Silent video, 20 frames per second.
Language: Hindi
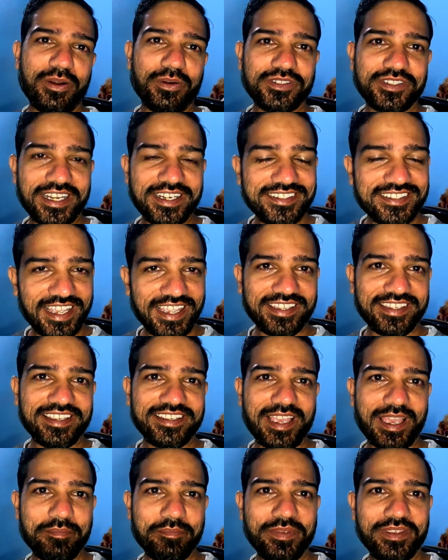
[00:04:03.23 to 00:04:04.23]
आउटसाइड
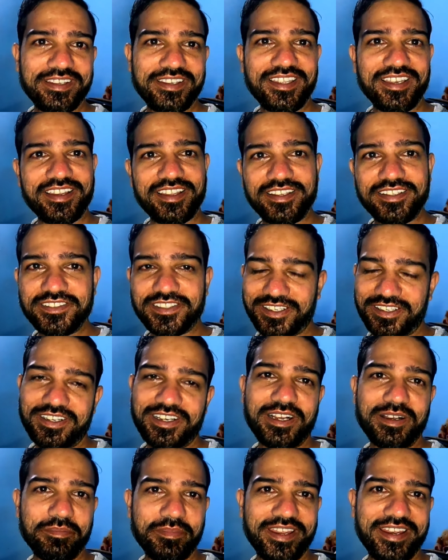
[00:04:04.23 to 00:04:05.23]
जाएंगे कैंपिंग के लिए
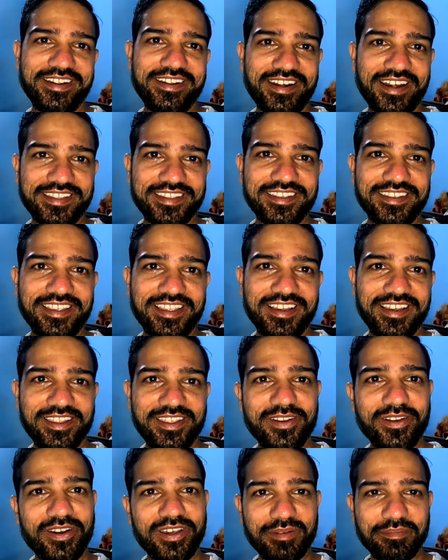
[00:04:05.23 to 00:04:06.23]
जंगल में ट्रैकिंग के
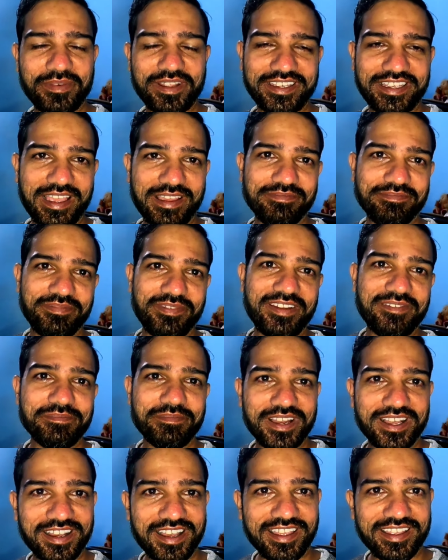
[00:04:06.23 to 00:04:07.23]
लिए और अपना कैंप
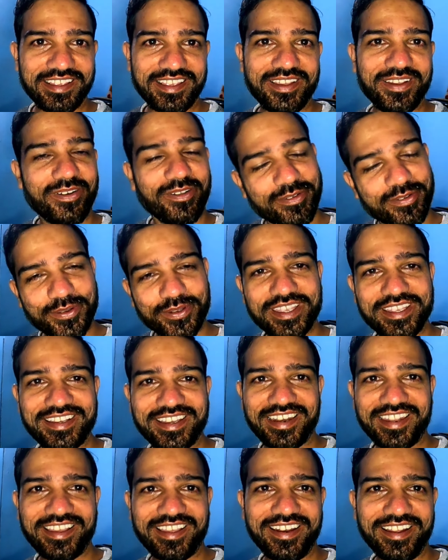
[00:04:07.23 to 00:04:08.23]
वैम्प लगाएंगे और
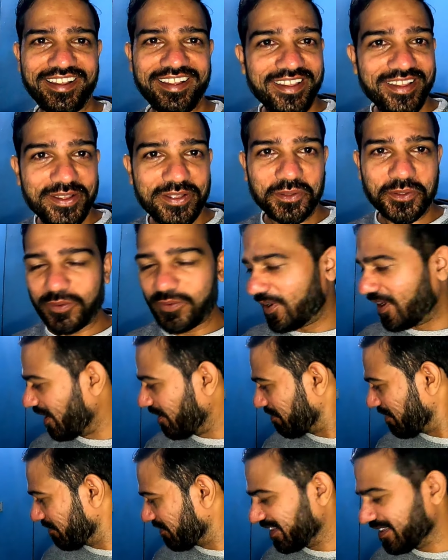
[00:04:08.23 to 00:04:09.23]
कुकिंग करेंगे ना तो
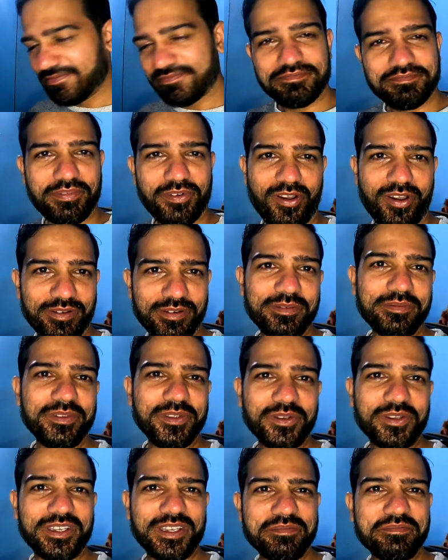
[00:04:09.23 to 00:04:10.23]
वहाँ पे मतलब
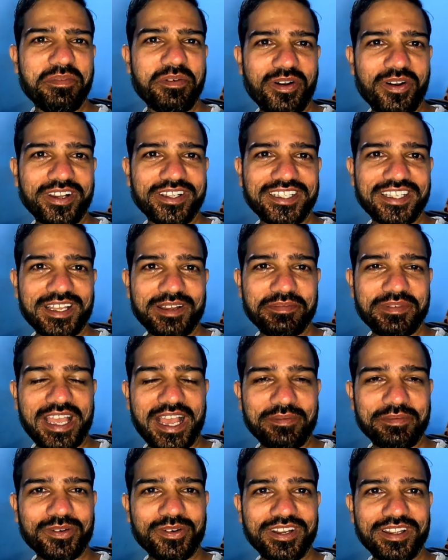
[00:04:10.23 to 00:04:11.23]
प्रॉब्लम नहीं होगी बहुत ज़्यादा
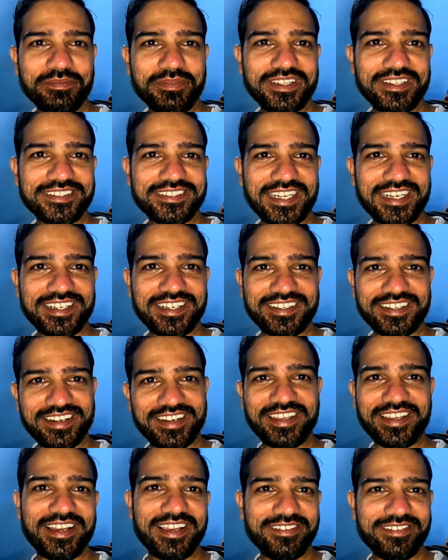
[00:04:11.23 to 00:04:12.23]
अपने आप को ना मतलब सेटल
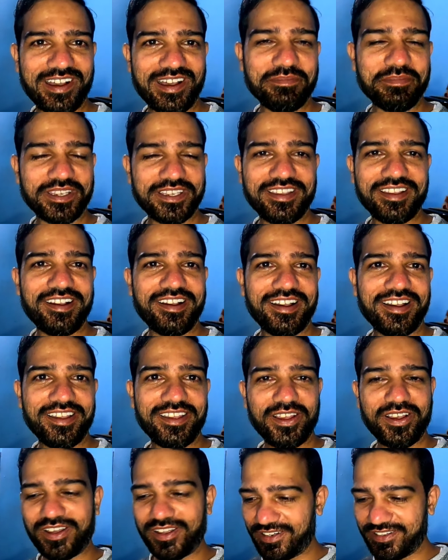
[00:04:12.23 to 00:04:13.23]
करने के लिए वहाँ पे कि
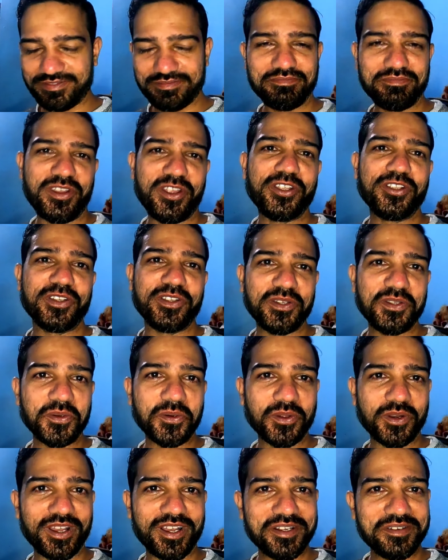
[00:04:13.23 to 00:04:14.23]
हाँ यार मेरे से
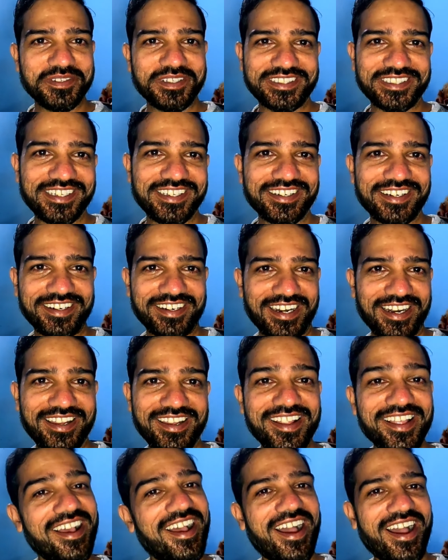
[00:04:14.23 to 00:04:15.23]
नहीं हो रहा मेरे से नहीं घट
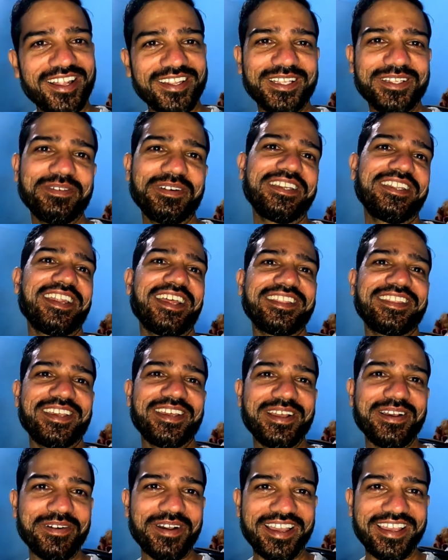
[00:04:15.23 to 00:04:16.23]
रहा आदत बनी
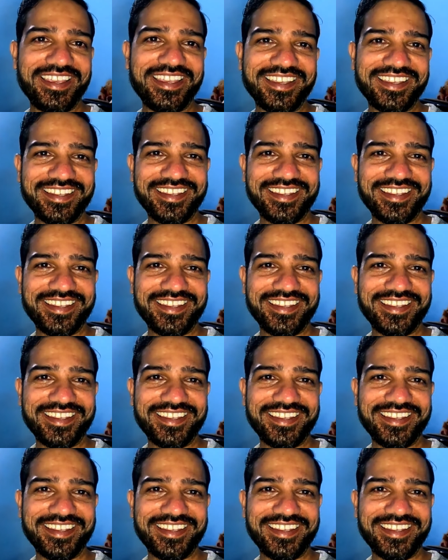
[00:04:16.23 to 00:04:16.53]
रहती है ना भाई